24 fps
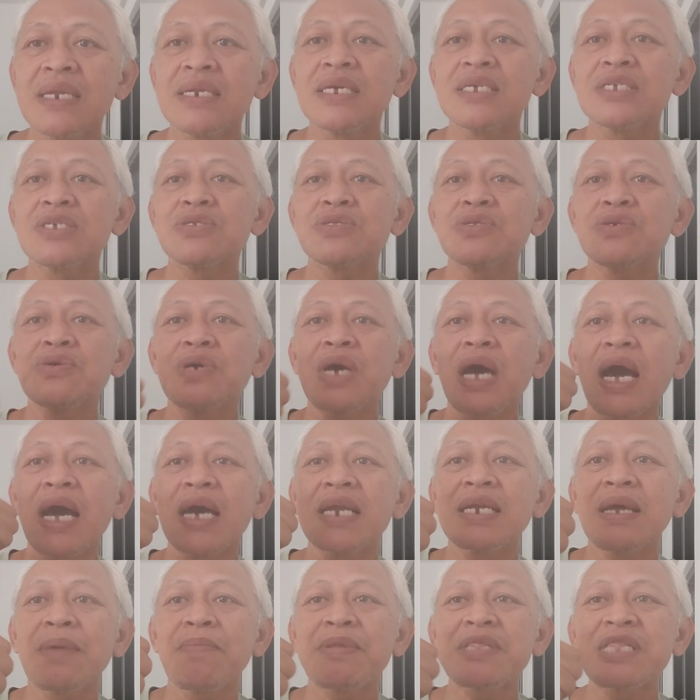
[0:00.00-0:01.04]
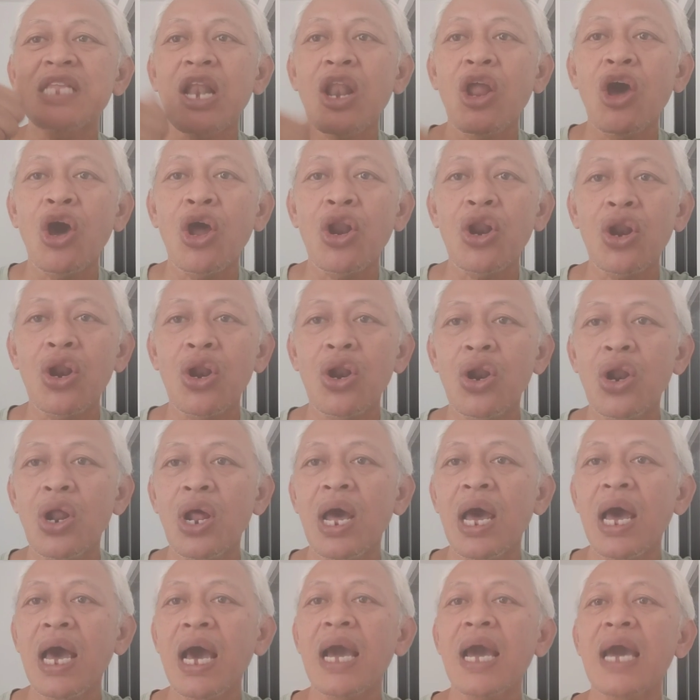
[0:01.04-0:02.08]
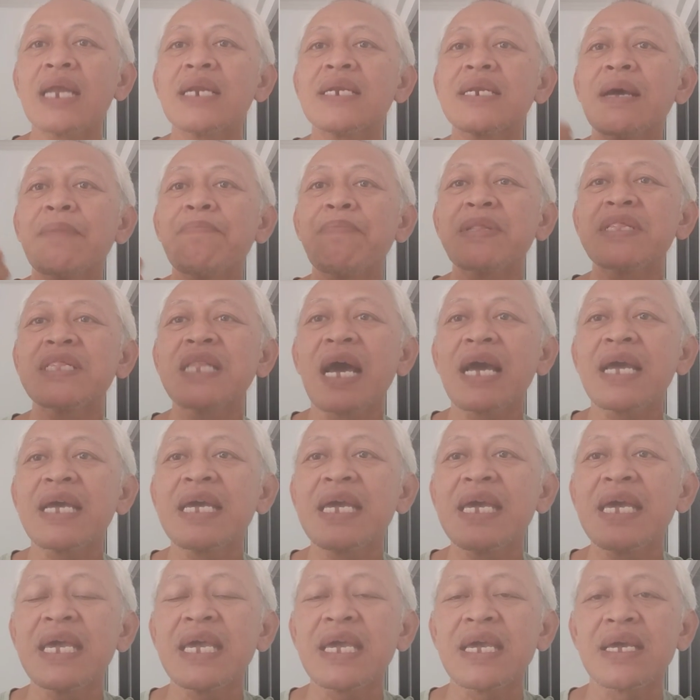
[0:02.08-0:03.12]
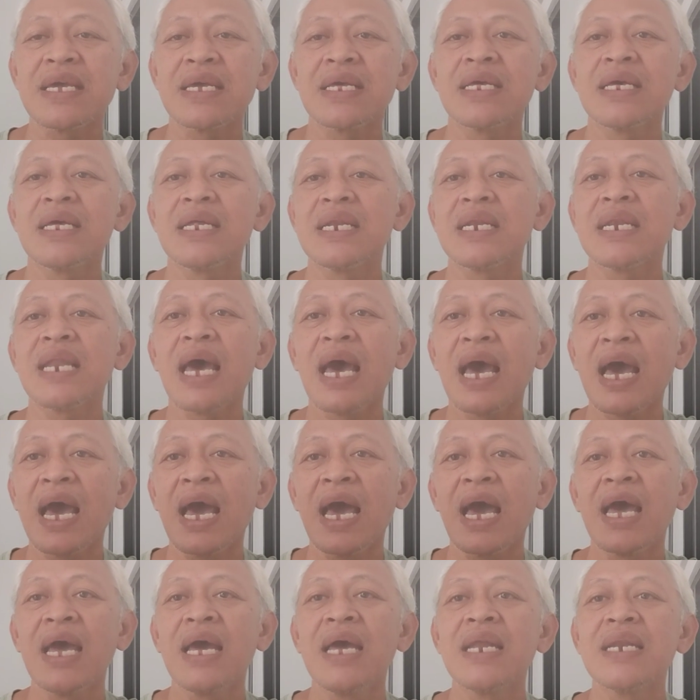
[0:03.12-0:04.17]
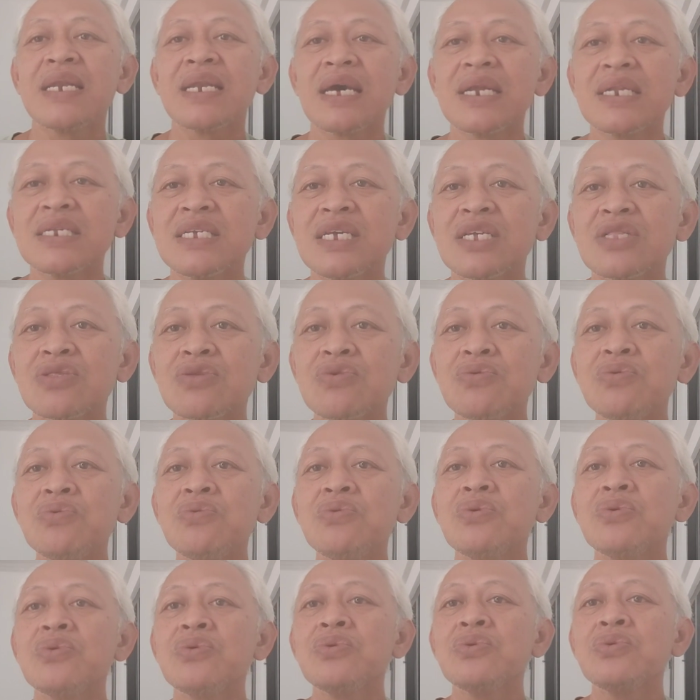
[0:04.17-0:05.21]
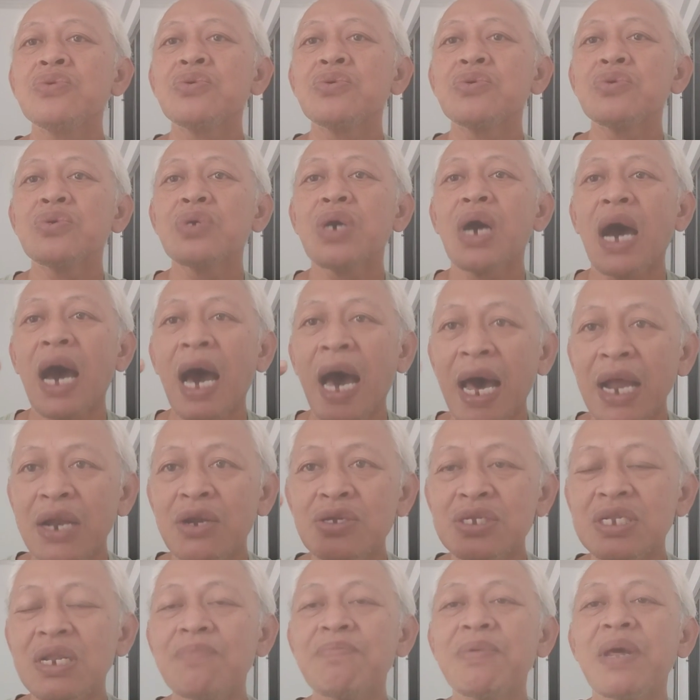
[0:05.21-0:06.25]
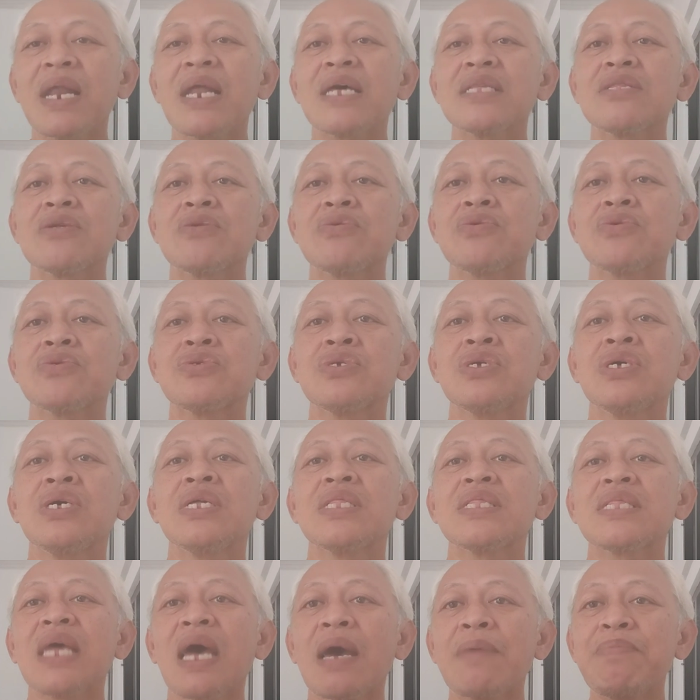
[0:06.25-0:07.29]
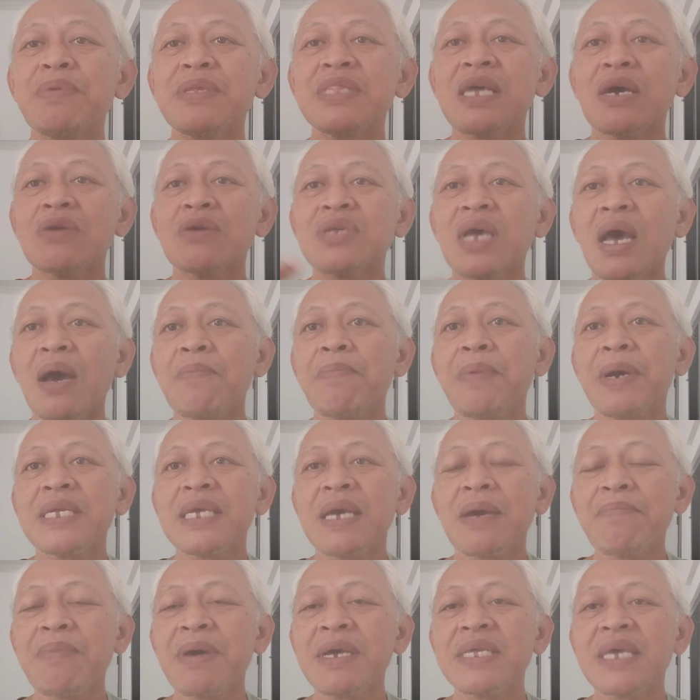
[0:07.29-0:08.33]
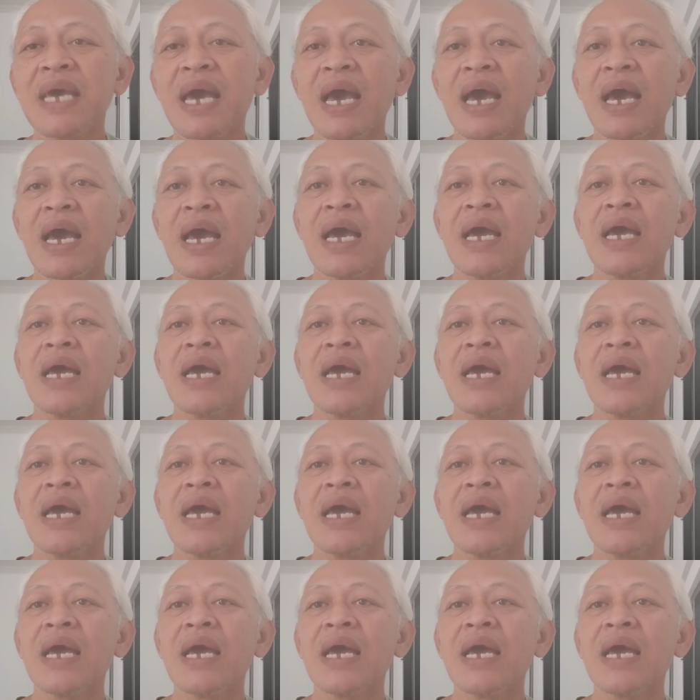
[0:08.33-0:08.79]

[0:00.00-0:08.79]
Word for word: Di situ akan dapat telur, akan dapat daging. Nah, dari situ harus dipelihara terus tapi tidak usah banyak-banyak.